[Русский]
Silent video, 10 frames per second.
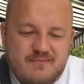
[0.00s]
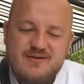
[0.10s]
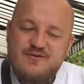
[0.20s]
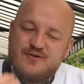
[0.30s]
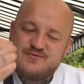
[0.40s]

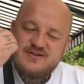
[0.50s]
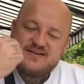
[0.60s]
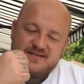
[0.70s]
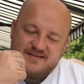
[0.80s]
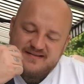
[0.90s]
Прикол в том, что ты их
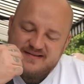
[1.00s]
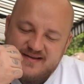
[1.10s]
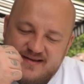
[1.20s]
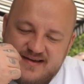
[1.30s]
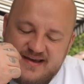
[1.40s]

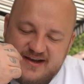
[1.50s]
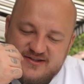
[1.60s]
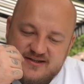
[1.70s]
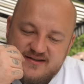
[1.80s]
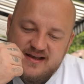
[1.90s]

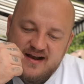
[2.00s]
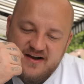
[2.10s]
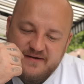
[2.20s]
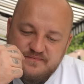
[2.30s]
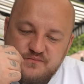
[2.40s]
ешь
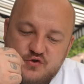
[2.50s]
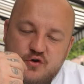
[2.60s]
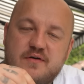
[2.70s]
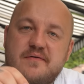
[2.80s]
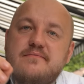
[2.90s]
така.
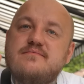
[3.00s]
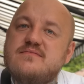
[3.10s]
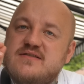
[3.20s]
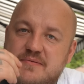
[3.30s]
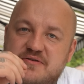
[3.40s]
но
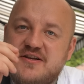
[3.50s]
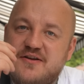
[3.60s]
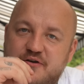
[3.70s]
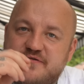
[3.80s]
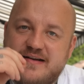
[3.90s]
семечки
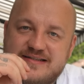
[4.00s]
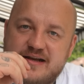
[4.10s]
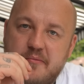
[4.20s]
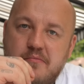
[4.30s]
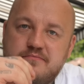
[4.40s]
доходят в
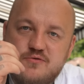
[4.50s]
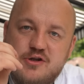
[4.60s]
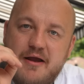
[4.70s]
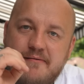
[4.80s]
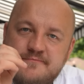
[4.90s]
конце. Вот
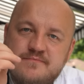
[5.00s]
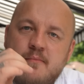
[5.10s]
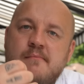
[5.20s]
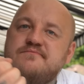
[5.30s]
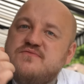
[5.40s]
я
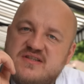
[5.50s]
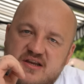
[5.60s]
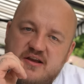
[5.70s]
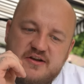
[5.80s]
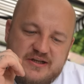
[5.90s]

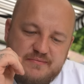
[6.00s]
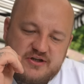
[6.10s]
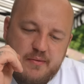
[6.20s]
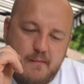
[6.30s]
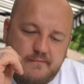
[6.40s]
заедаю семечками.